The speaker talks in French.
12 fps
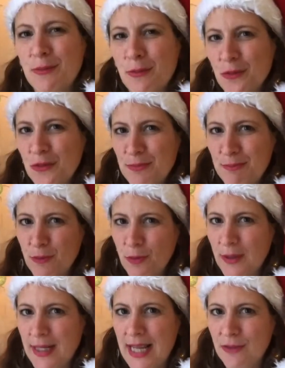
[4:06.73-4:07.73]

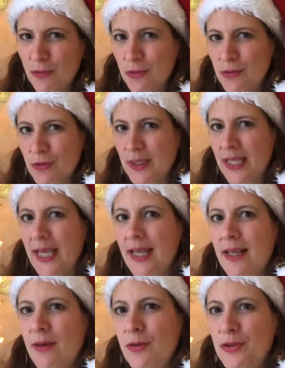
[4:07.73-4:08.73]
mon, gâteau secret au